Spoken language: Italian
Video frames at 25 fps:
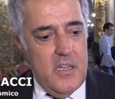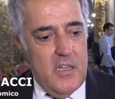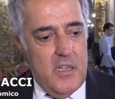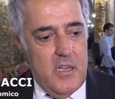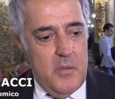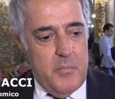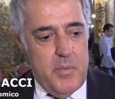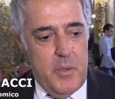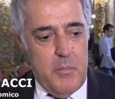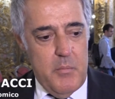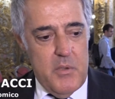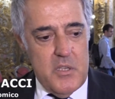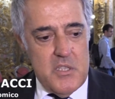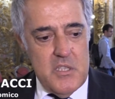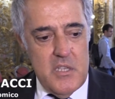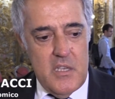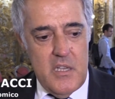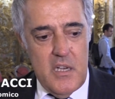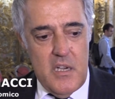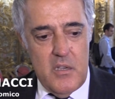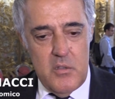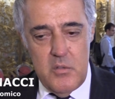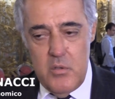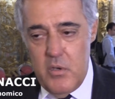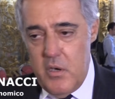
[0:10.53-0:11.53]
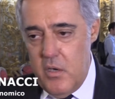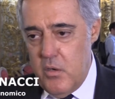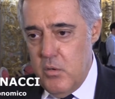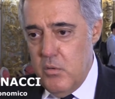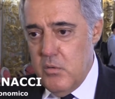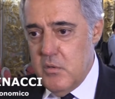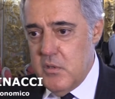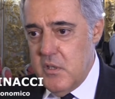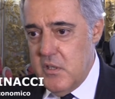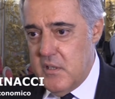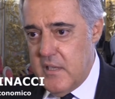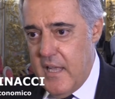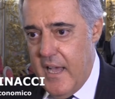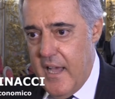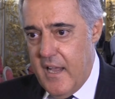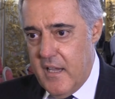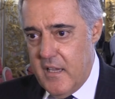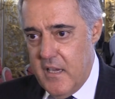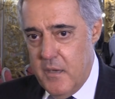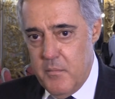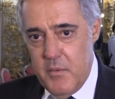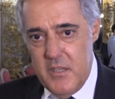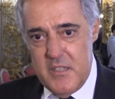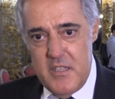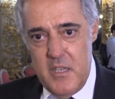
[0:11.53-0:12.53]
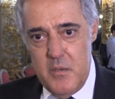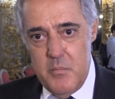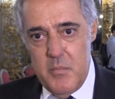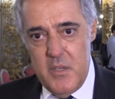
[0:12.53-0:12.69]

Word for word: il primo acceleratore non d'Italia ma del